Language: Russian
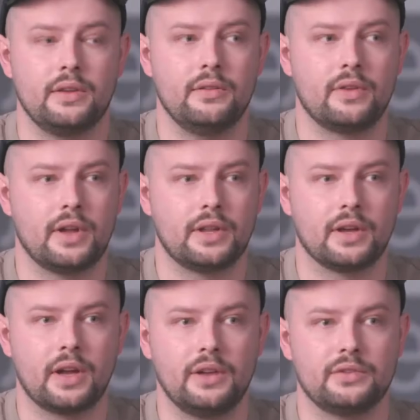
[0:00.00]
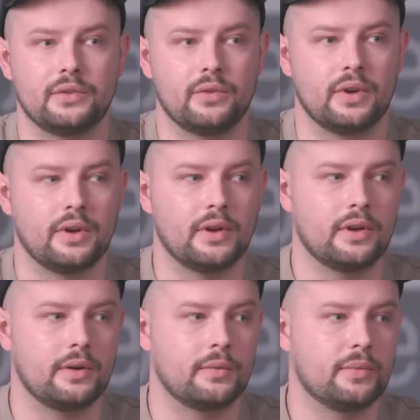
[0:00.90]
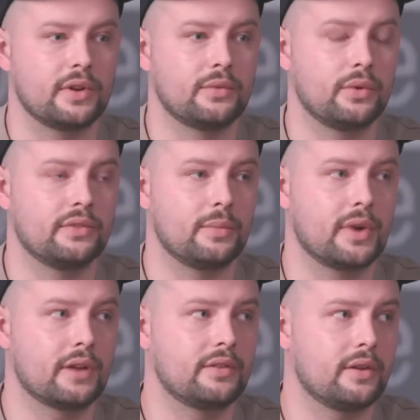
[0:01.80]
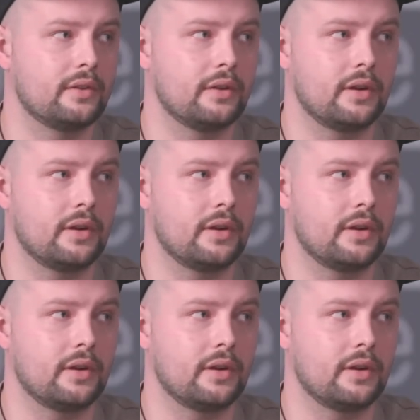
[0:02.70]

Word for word: Невероятное количество производственной практики